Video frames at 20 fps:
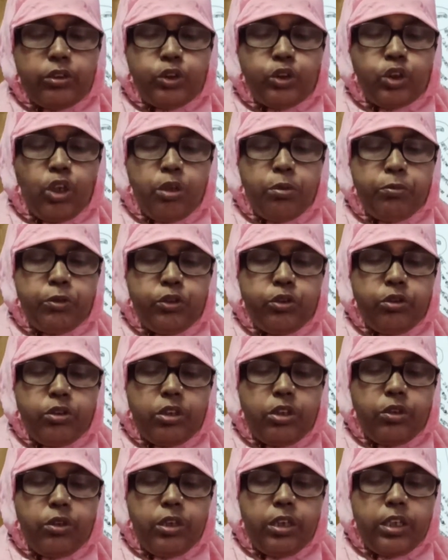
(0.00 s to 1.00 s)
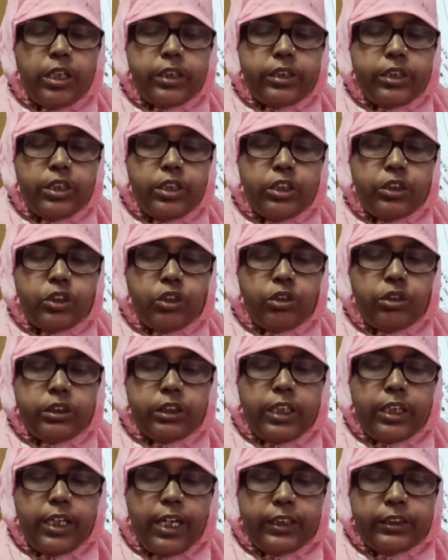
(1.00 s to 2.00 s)
জন্মদুঃখী হইয়া তিনি
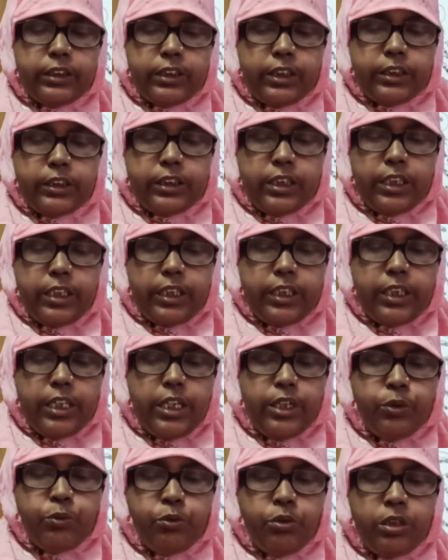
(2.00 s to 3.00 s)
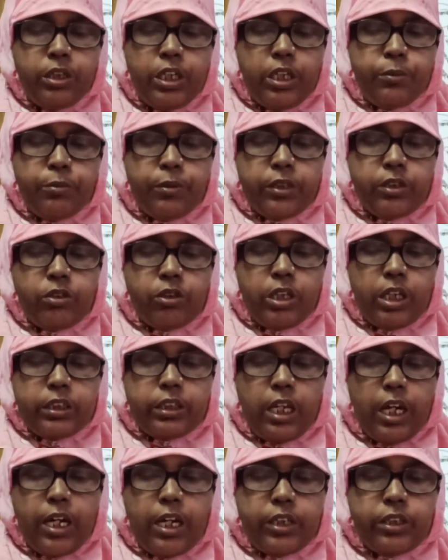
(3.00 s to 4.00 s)
সংসারে আসিয়াছিলেন এই দুঃখের বেদনা
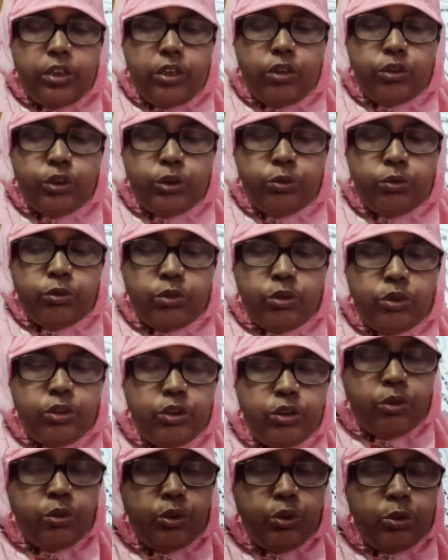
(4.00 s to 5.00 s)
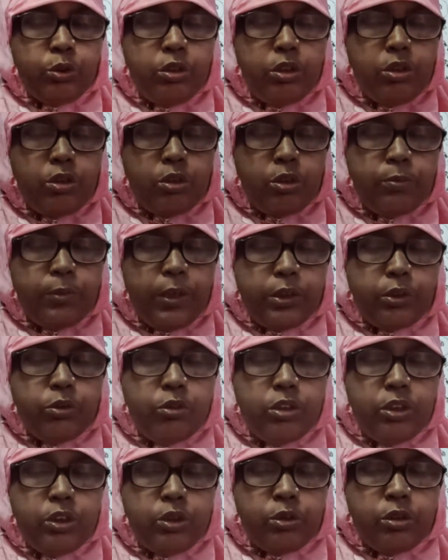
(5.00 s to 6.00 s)
তাহার দেহ সৌন্দর্য চরিত্র
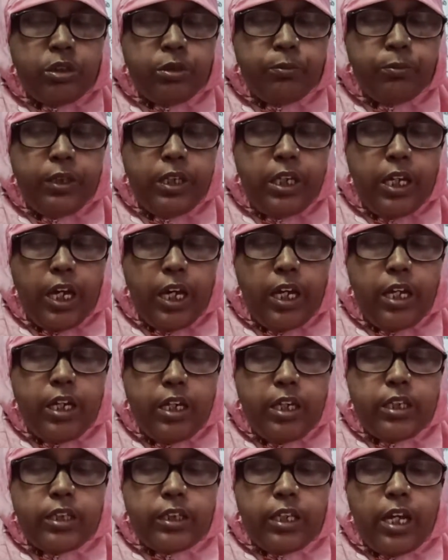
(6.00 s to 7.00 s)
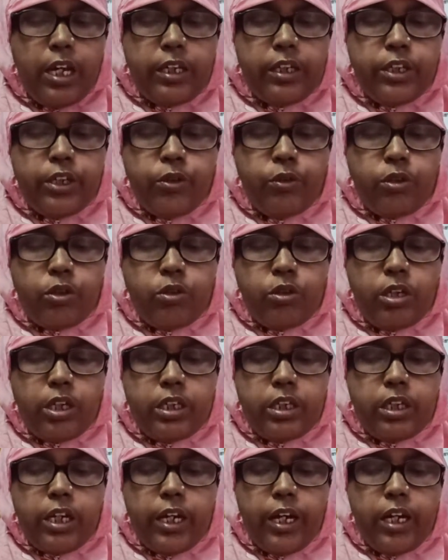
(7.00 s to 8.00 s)
মাধুরীর সহিত মিলিয়া তাহাকে
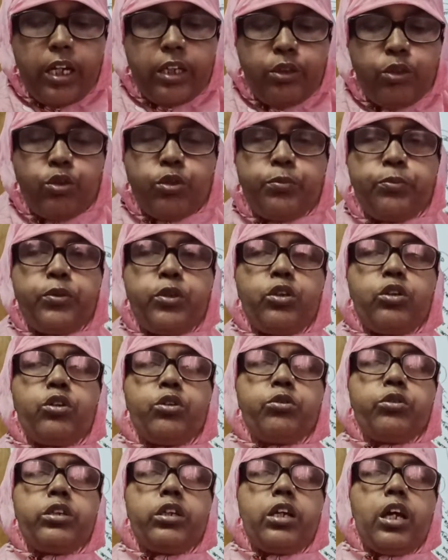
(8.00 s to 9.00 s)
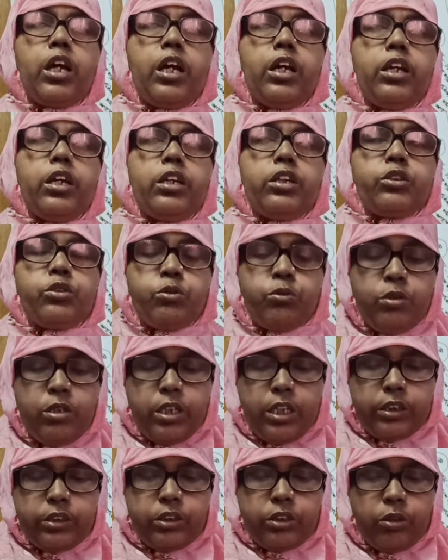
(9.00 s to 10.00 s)
নরনারীর একান্ত প্রিয় করিয়া
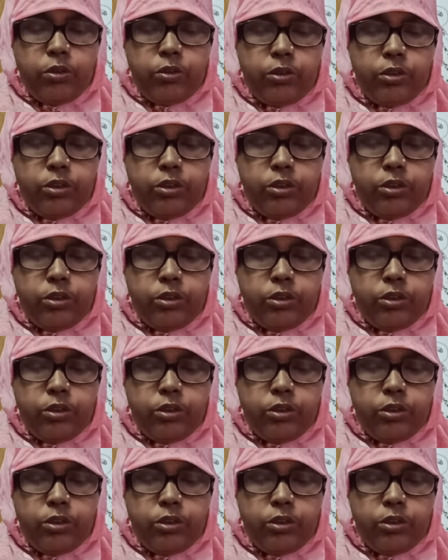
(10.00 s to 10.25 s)
তুলিয়াছিল